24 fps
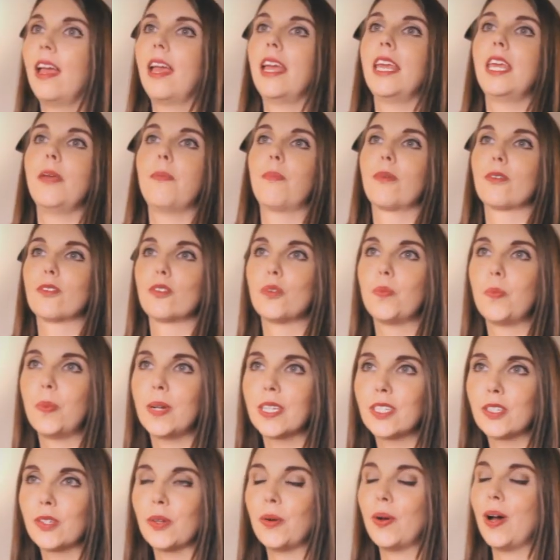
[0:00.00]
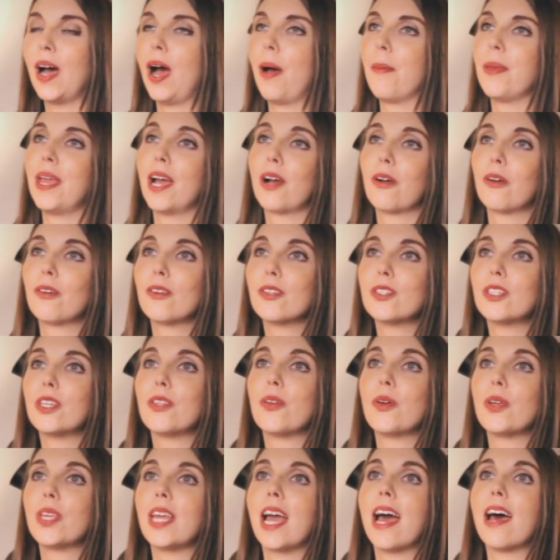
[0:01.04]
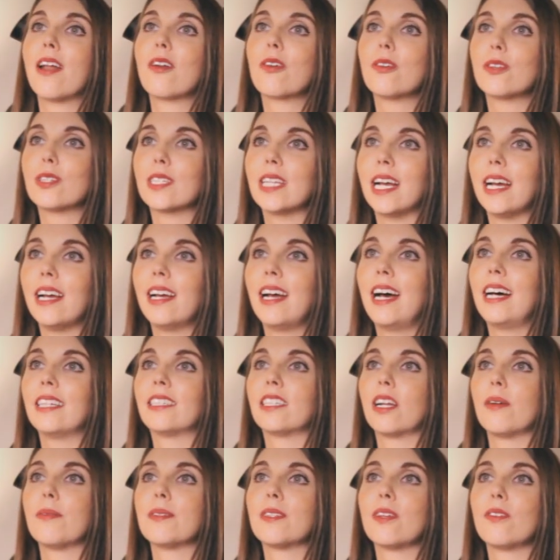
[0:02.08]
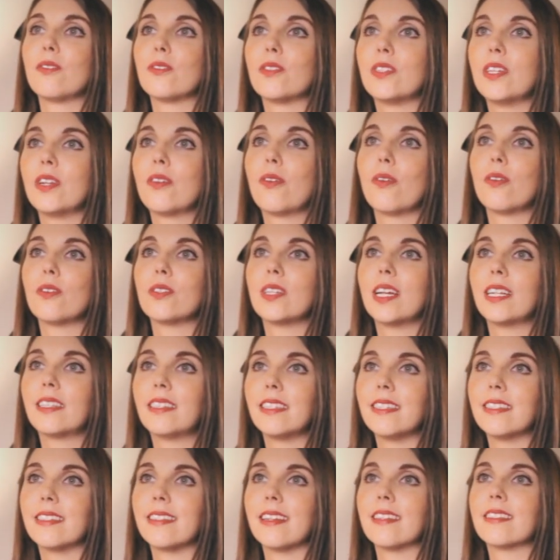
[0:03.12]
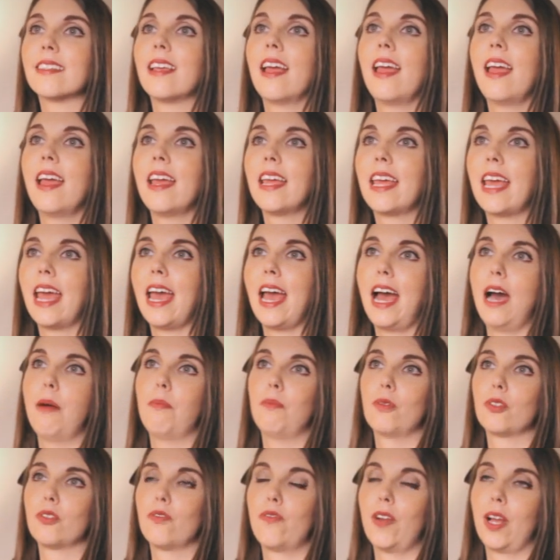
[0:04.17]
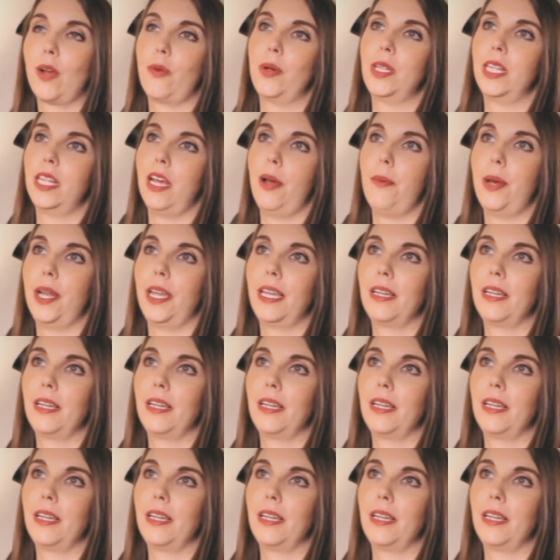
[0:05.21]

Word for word: y por supuesto, había conocido ya a Rosa a través de los círculos de artistas que ambos frecuentaban.